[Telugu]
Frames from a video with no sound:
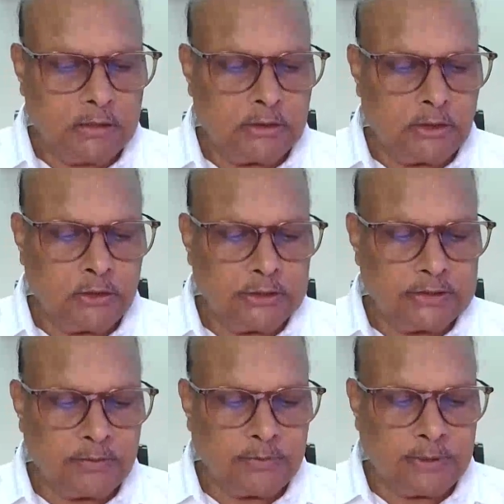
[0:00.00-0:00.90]

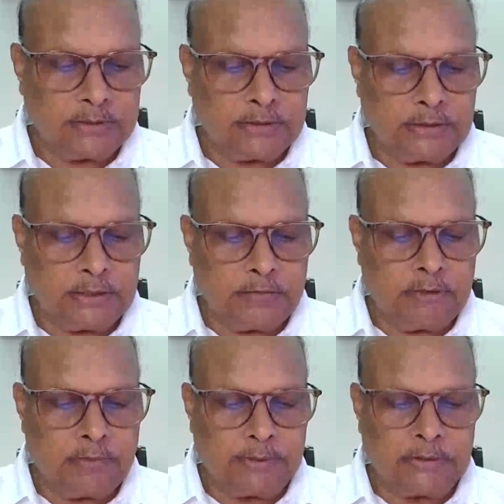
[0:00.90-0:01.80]
తెలుగుదేశం పార్టీ రెండు
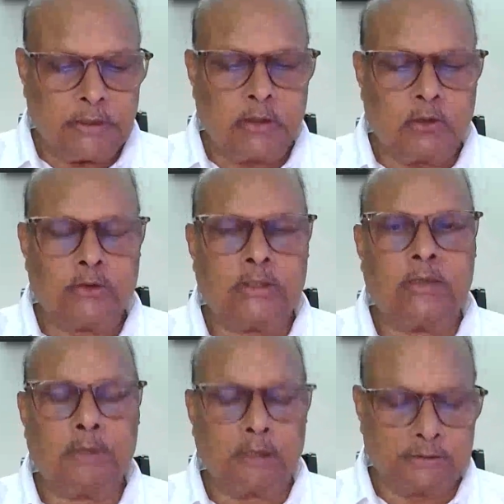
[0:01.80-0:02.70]
వేల పద్నాలుగులో
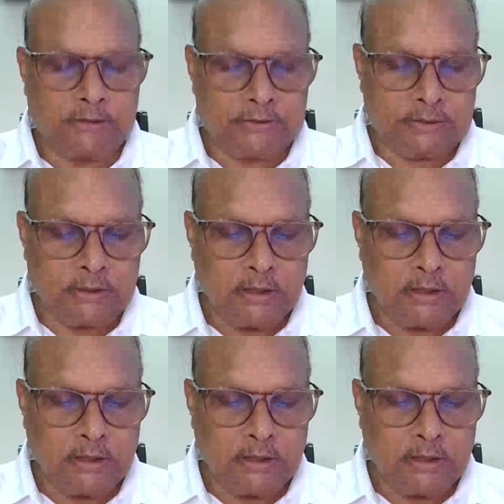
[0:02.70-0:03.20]
తీర్మానం చేసి